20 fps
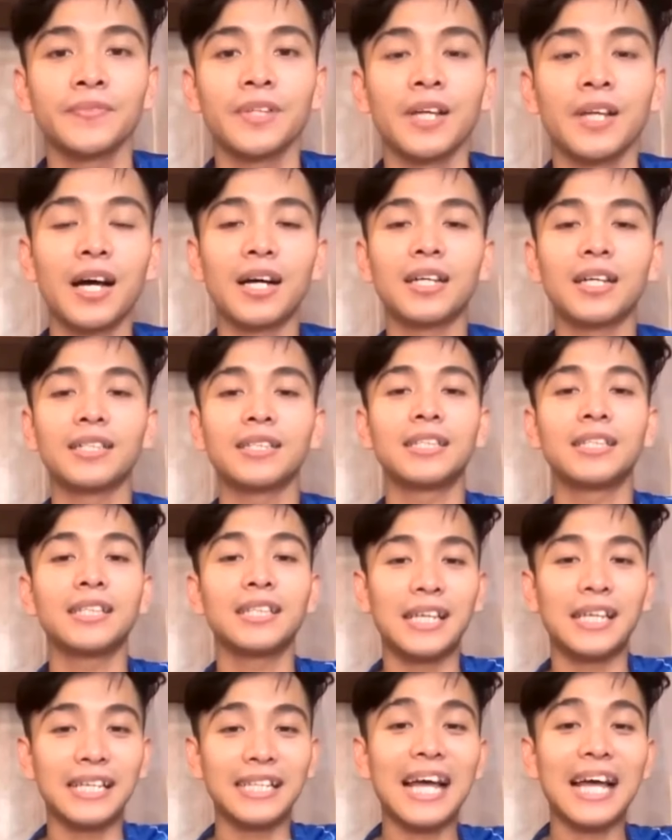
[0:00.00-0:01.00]
uh,
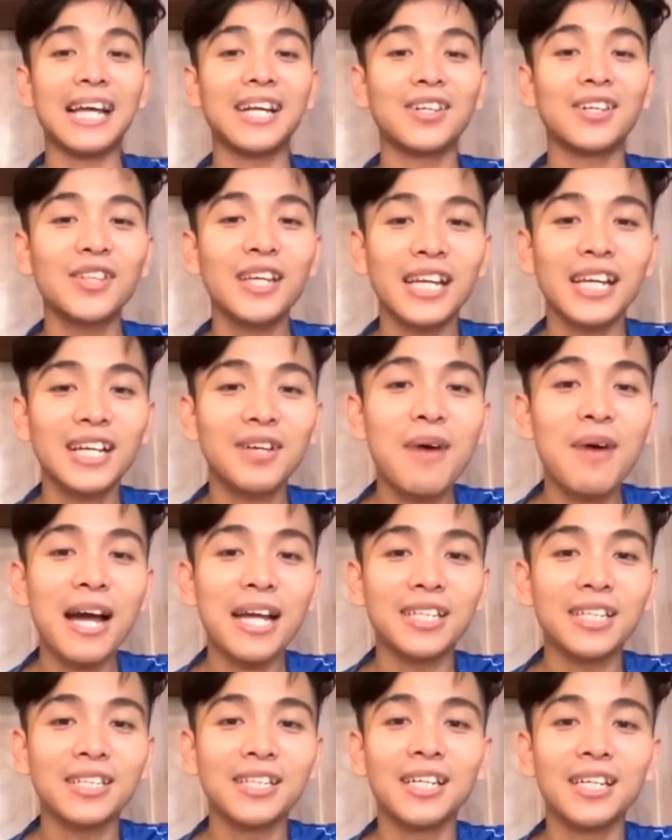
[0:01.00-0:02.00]
hiện tại có thể các
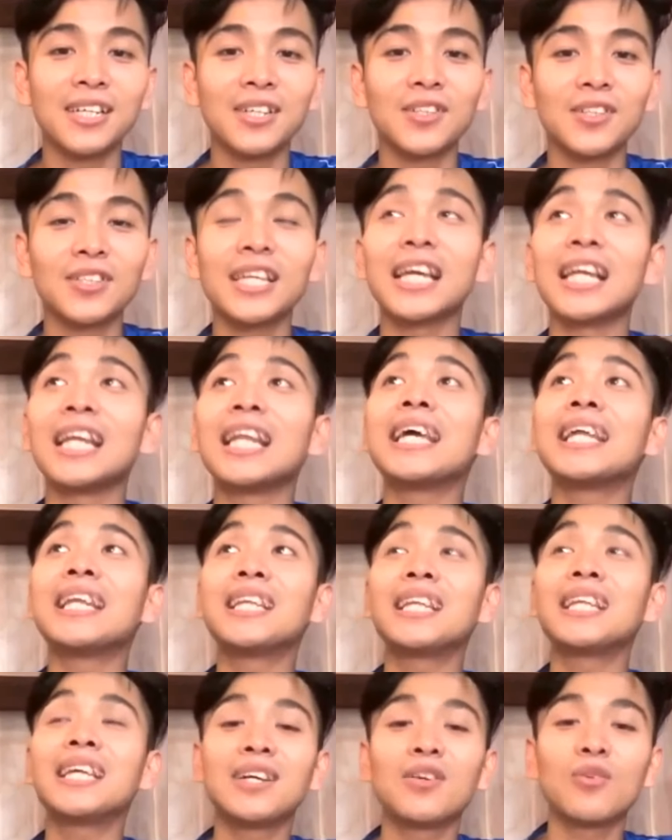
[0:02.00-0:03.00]
bạn uh, có thể
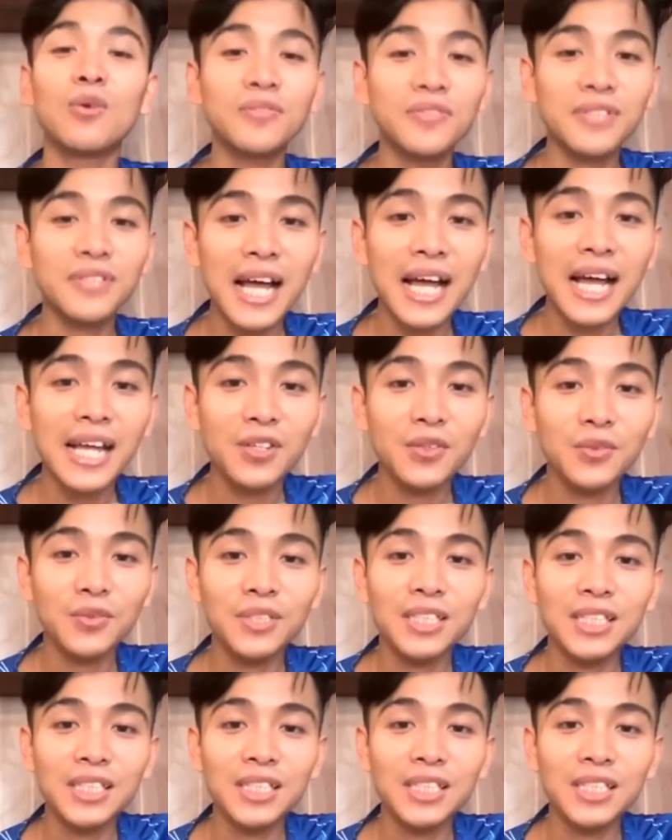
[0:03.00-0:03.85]
lên uh, website cũng như